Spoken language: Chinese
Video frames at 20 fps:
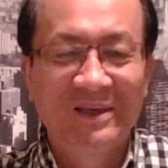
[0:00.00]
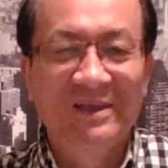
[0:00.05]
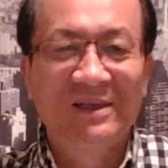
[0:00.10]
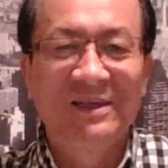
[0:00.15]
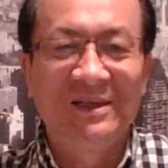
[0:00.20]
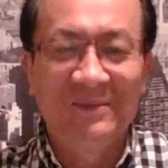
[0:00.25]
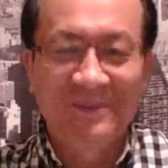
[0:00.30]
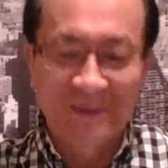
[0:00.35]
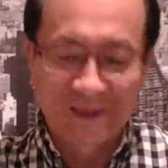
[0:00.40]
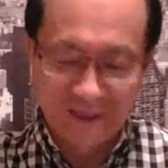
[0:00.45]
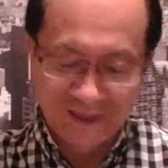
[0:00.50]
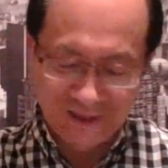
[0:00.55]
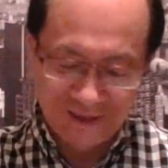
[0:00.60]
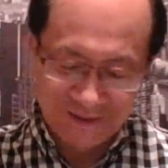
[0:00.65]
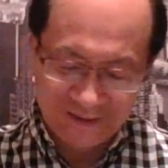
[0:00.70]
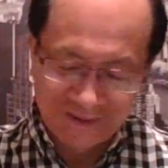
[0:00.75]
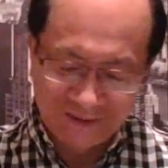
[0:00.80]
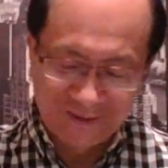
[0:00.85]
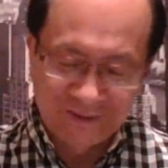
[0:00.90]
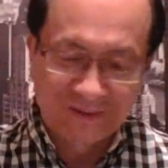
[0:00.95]
那么呢，
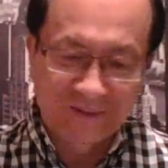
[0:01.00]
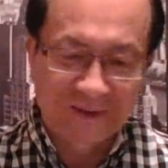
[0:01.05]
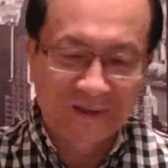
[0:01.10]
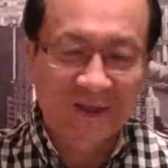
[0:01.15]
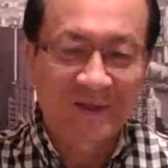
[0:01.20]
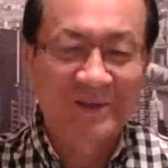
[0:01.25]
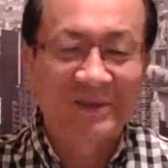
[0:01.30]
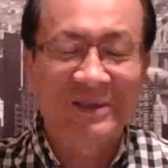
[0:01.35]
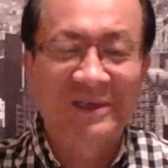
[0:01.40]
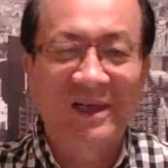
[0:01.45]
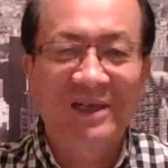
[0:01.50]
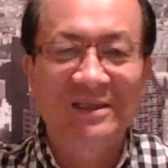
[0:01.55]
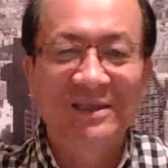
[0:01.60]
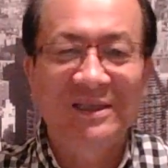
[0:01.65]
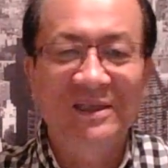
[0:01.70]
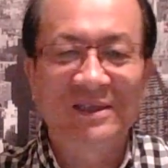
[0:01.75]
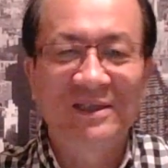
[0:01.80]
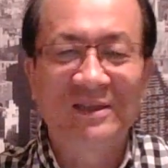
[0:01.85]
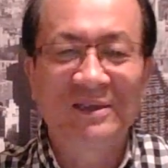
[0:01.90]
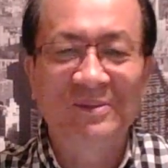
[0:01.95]
赵子阳这
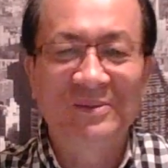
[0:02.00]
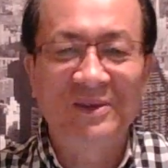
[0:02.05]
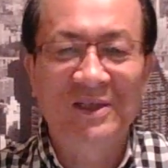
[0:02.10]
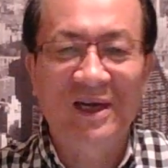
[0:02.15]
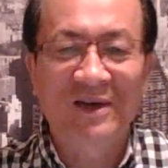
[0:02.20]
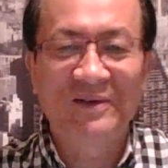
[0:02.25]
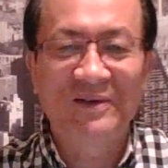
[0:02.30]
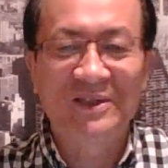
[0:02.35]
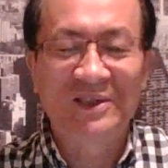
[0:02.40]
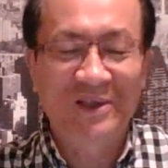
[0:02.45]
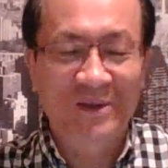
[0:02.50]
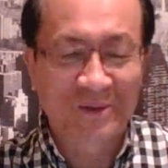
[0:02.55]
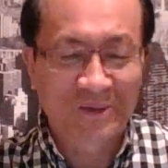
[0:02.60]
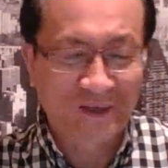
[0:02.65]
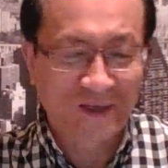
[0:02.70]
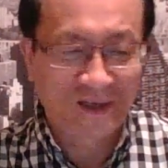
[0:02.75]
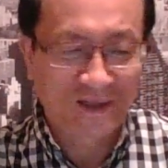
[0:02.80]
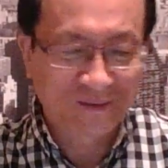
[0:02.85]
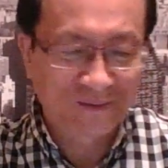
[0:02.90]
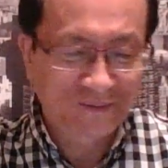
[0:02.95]
个题目谈完之后
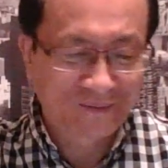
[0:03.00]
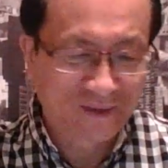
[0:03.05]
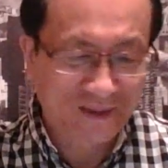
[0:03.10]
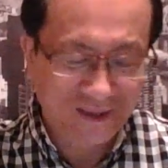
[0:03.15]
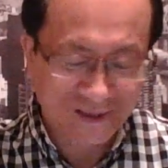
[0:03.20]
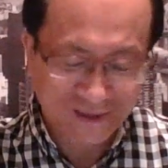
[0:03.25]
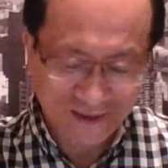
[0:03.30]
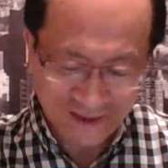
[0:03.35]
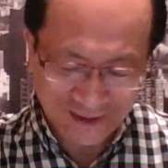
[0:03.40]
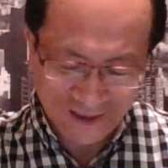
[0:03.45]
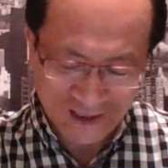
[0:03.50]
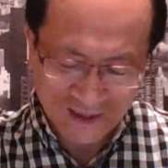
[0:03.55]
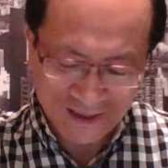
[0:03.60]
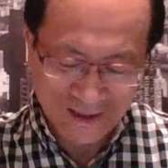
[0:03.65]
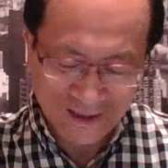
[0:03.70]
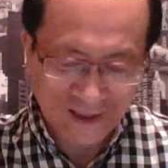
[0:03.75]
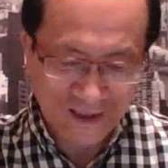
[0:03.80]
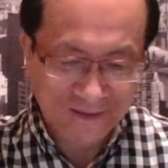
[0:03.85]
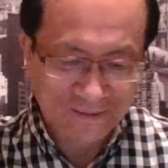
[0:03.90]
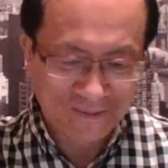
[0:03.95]
呢，我想再谈
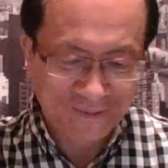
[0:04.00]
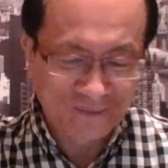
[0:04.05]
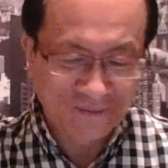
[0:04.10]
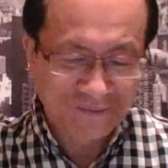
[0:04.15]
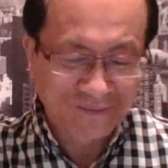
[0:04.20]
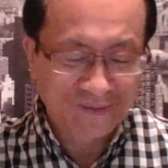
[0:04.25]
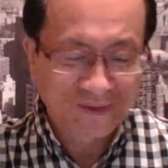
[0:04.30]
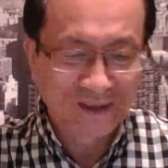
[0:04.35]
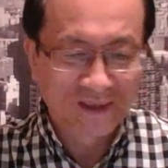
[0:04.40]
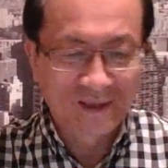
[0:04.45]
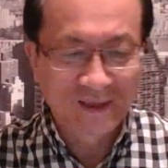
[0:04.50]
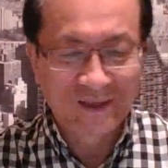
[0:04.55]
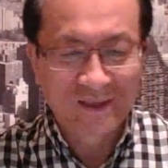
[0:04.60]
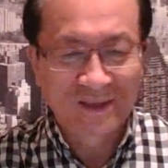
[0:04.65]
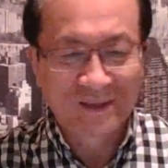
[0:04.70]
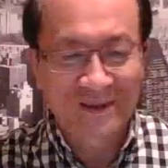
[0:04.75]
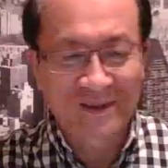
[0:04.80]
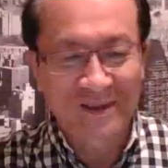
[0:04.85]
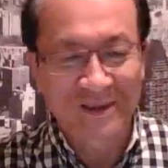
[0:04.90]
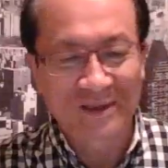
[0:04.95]
谈
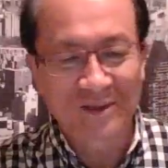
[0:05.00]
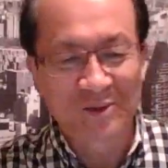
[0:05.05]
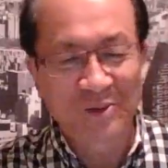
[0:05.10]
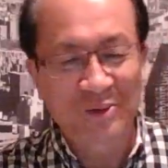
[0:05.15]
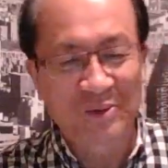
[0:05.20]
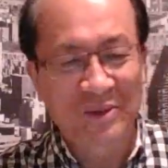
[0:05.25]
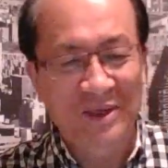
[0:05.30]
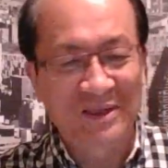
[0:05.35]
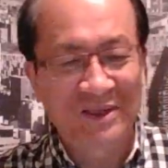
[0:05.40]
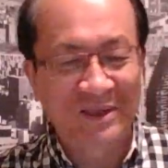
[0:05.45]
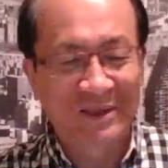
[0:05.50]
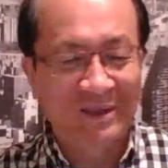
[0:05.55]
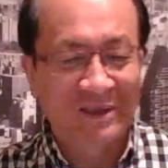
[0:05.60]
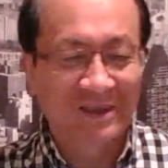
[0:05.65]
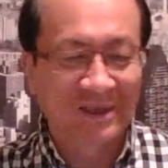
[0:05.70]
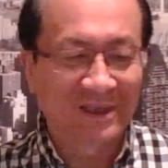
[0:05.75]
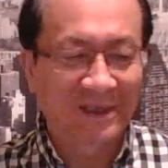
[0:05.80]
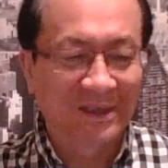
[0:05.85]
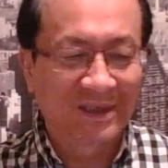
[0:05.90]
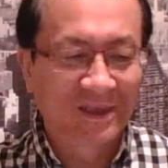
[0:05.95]
这个有关这
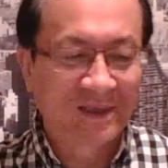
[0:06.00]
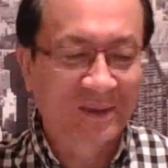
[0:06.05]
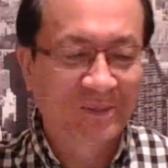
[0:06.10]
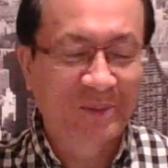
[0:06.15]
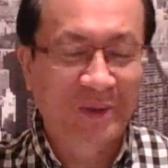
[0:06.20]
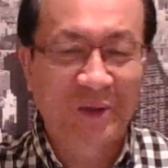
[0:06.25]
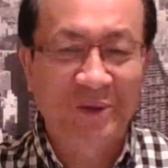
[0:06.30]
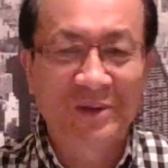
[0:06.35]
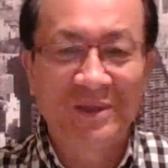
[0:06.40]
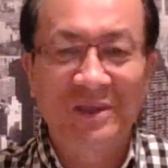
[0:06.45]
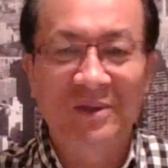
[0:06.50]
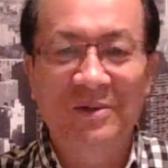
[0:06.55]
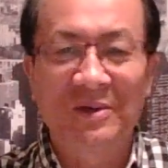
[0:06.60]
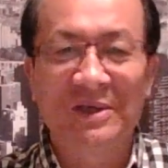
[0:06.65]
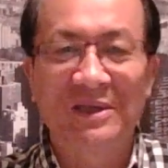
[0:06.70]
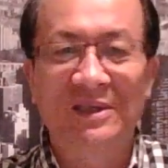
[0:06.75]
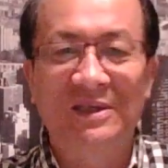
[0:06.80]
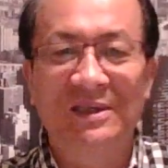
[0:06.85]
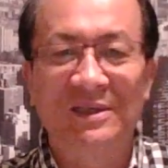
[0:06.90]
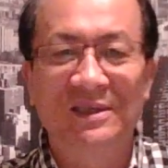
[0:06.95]
个朴槿
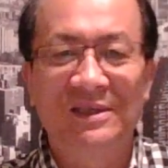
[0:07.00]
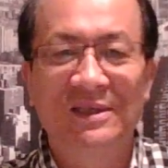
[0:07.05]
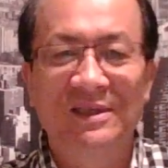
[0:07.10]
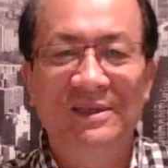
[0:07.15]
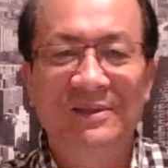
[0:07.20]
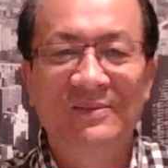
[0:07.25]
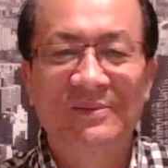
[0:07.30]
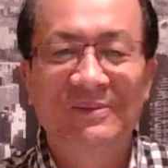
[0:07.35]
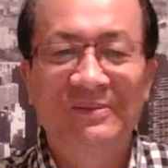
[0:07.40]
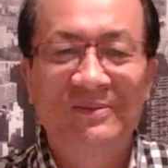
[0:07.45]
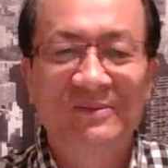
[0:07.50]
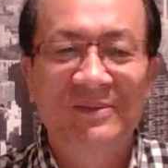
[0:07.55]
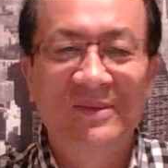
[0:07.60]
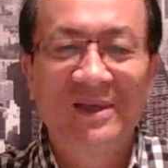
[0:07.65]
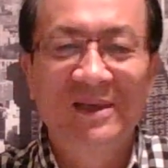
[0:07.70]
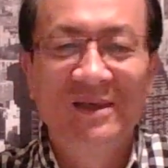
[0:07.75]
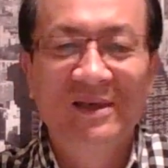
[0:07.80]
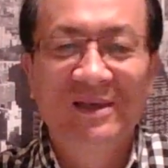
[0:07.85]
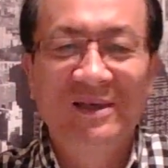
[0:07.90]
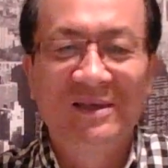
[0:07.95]
惠的事情。
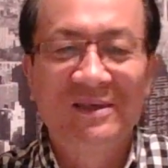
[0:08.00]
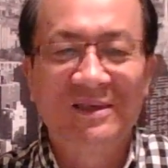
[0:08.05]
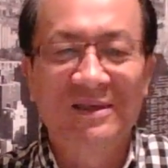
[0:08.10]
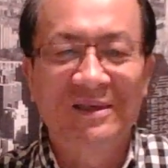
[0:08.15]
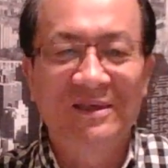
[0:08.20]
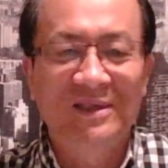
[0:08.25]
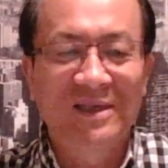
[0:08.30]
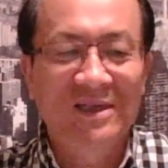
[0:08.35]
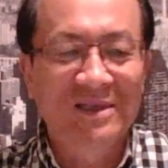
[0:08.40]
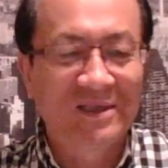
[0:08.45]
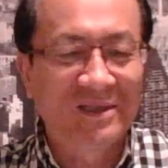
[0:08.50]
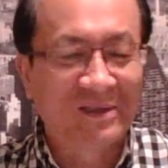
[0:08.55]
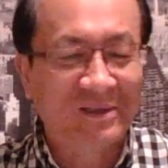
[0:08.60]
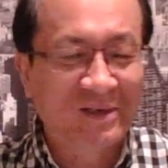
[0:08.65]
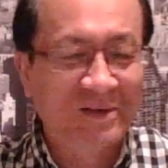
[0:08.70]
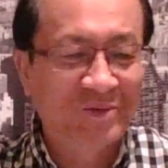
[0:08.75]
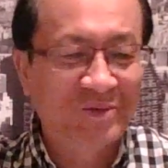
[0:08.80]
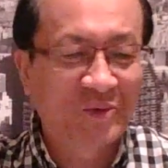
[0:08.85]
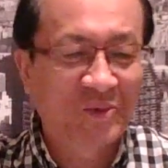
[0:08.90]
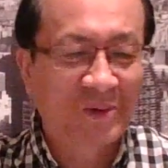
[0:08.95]
这个政治
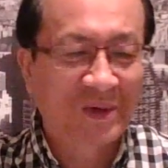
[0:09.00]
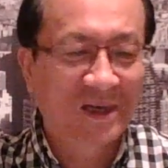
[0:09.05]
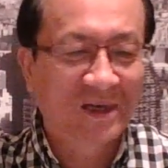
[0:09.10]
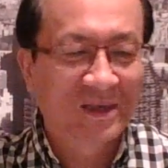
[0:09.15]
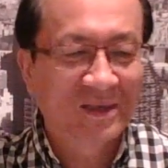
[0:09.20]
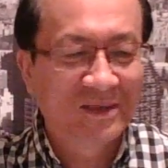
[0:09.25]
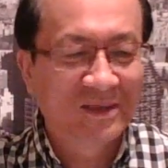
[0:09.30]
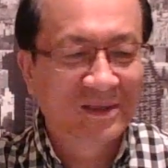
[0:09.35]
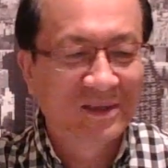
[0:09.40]
人物啊，